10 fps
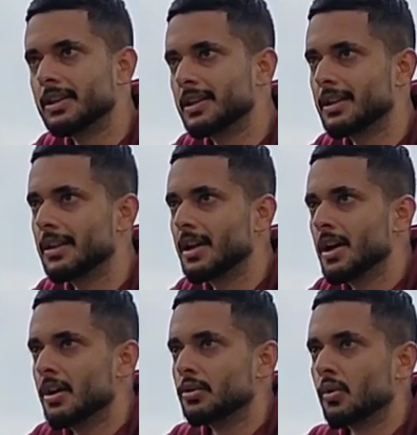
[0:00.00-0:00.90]
भी की
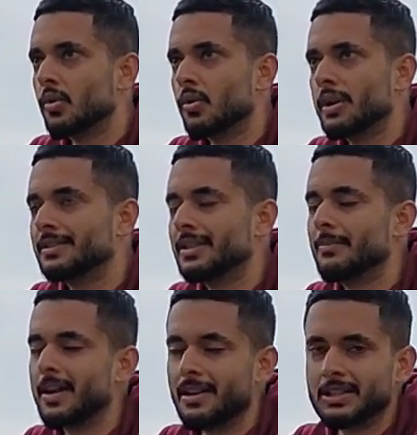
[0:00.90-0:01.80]
तो इतनी
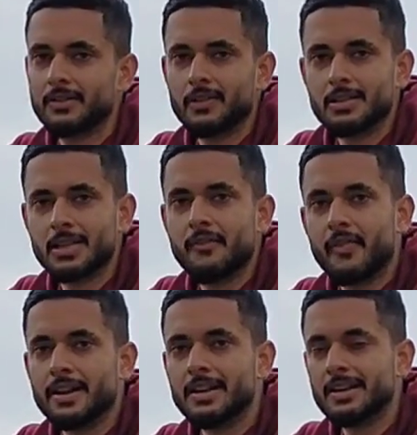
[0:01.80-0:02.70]
मेहनत की वजह से
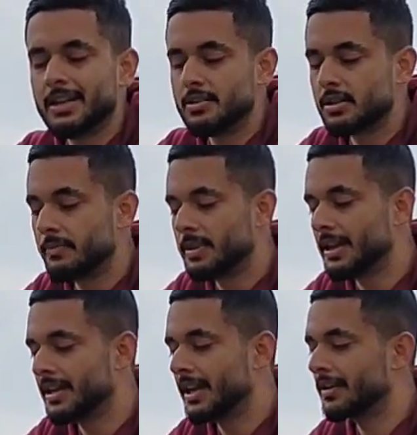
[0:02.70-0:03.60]
फ़ाइनली जब
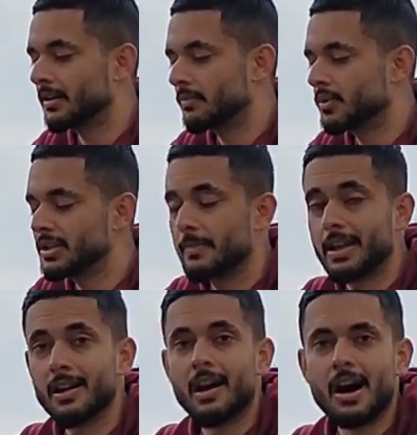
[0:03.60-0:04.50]
ये किट मुझे
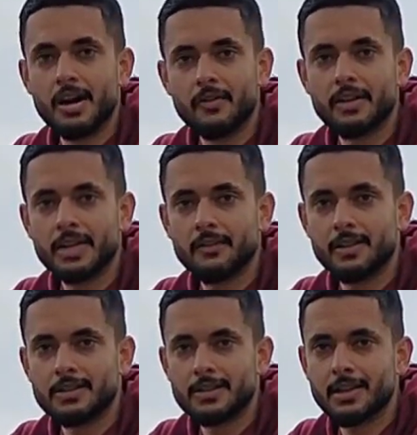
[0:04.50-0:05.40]
मेरे हार्ड वर्क की
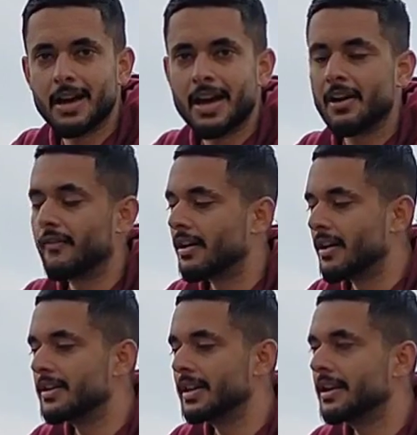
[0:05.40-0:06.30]
वजह से आई हैव
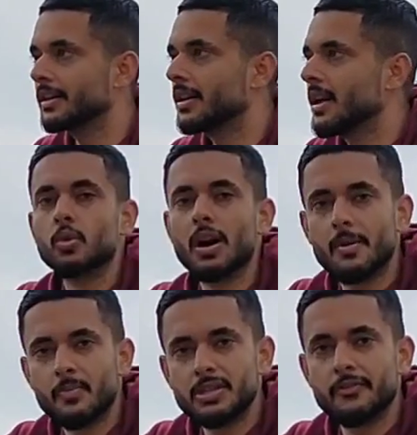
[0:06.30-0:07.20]
अर्नड इट तो
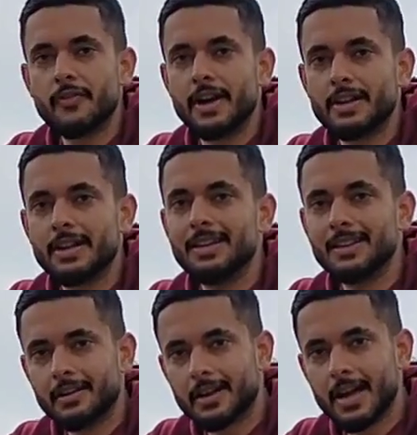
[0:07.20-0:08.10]
अब मुझे फ़ाइनली
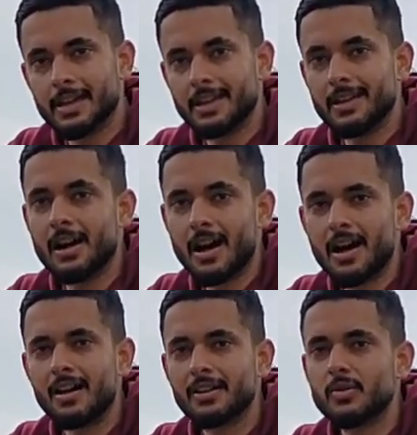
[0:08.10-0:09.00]
लग रहा है कि
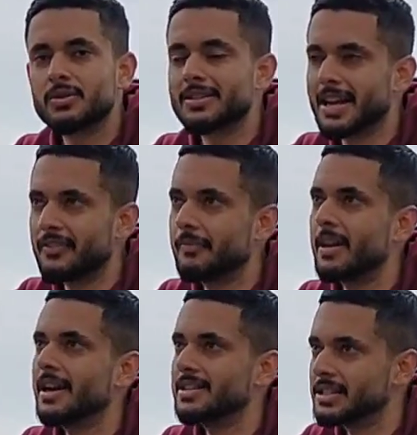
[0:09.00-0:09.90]
हाँ कुछ लाइफ
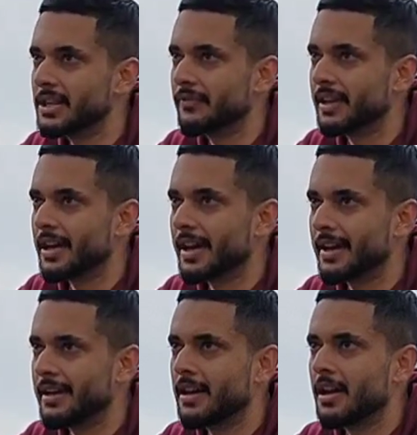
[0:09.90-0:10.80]
में अचीव किया
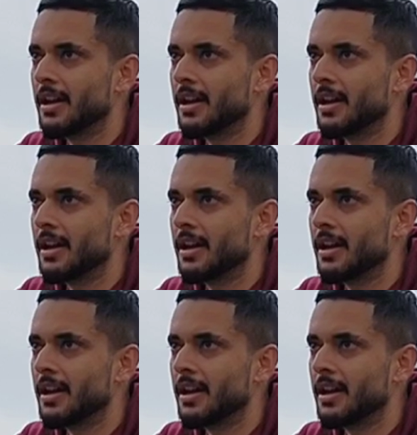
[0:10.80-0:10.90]
है